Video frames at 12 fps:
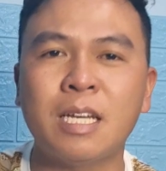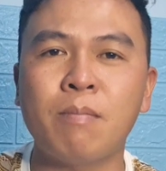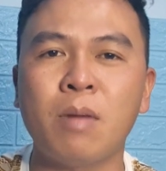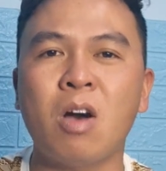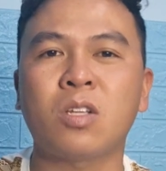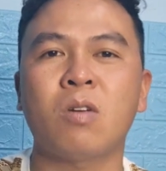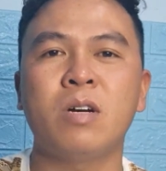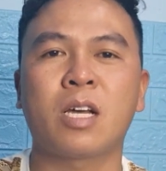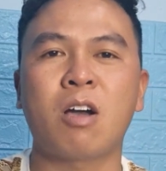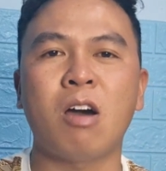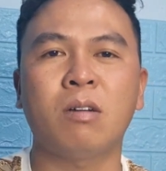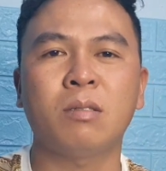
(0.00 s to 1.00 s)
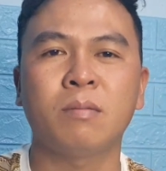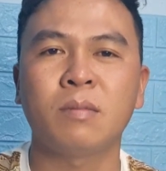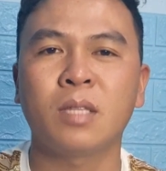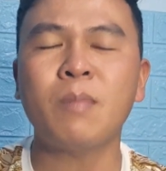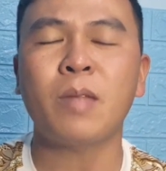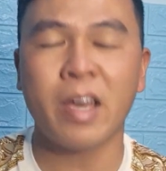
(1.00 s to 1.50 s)
chăm lo cho người con
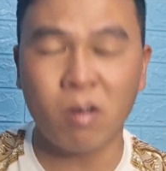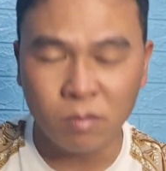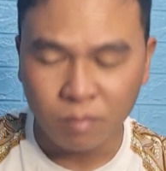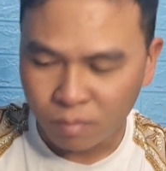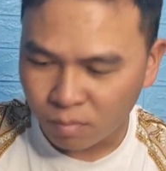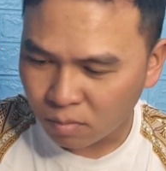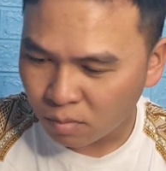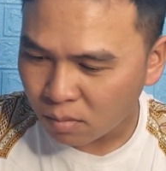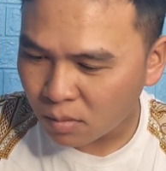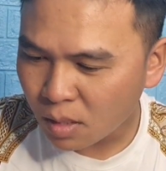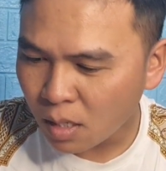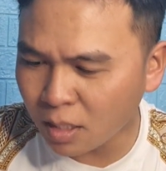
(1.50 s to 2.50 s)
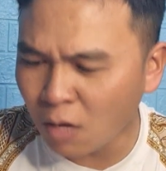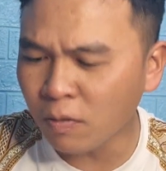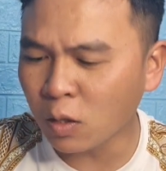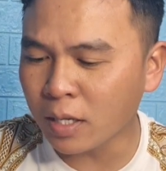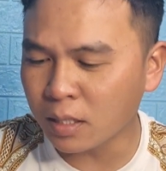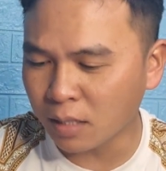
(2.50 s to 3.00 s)
tiếp theo trong
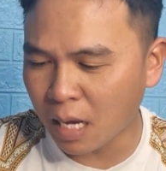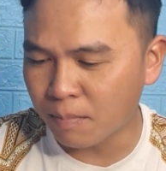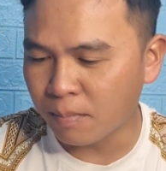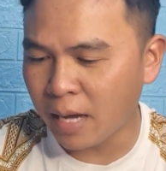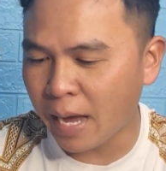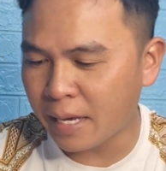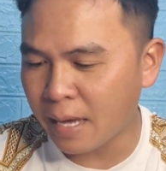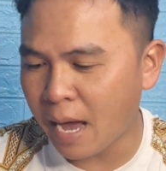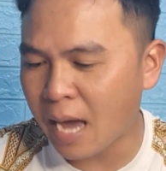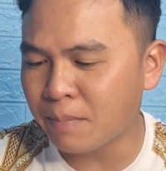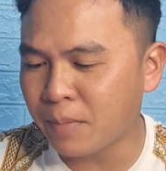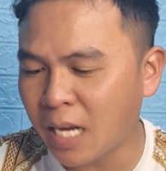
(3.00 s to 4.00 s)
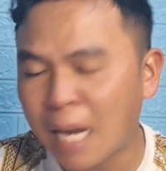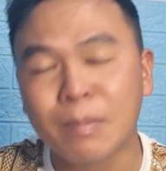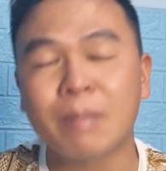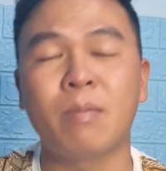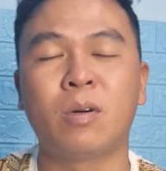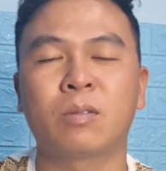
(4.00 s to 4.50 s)
phiên tòa sơ thẩm ngày 25
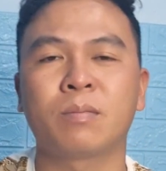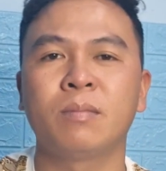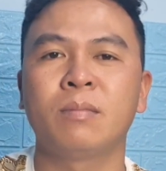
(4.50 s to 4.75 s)
tháng 11